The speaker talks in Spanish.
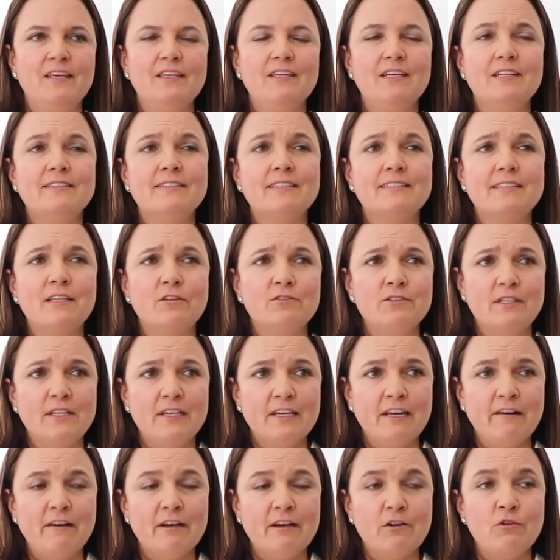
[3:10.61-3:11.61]
Y el tercero
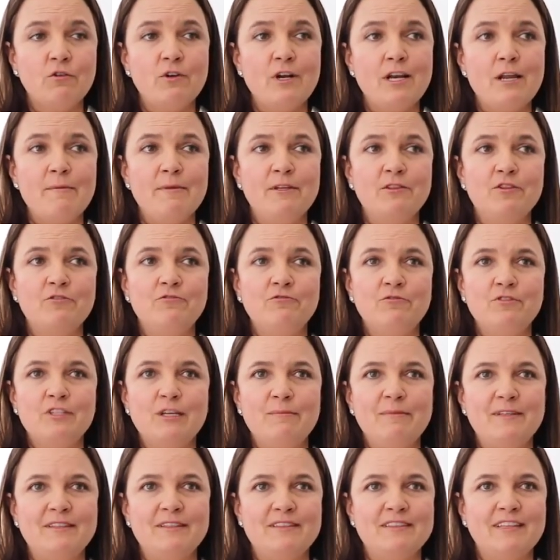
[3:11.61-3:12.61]
tiene que ver con un elemento
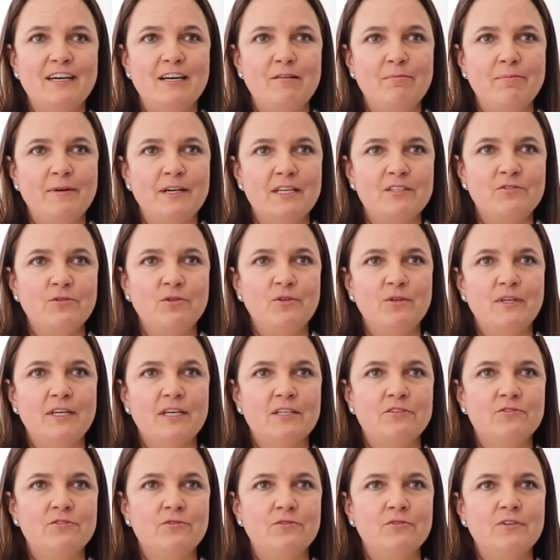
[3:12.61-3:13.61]
fundamental para
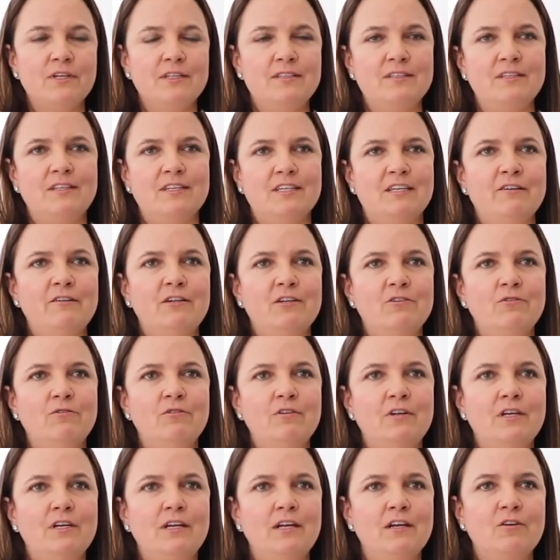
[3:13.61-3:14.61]
Sodexo que tiene que ver
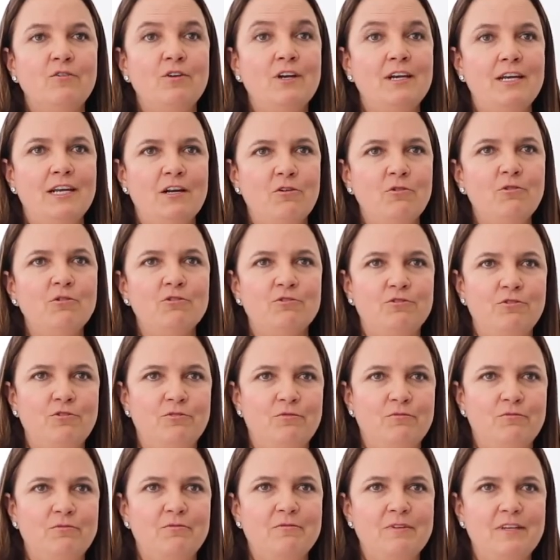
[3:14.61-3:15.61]
con el negocio
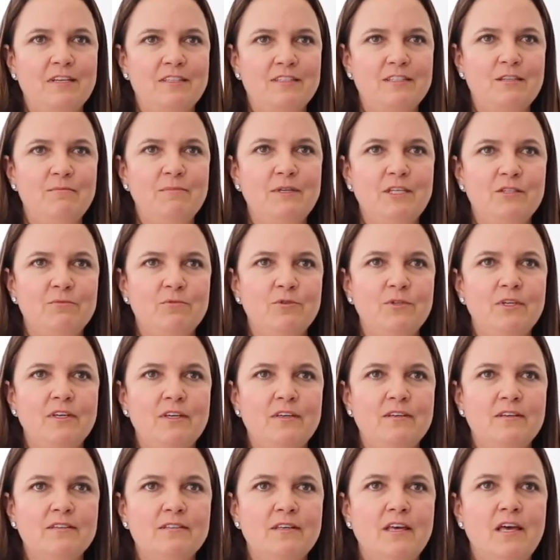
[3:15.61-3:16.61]
en sí mismo y
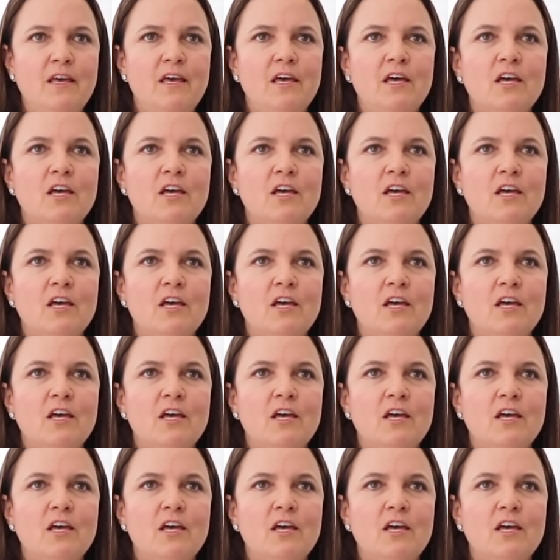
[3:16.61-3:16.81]
es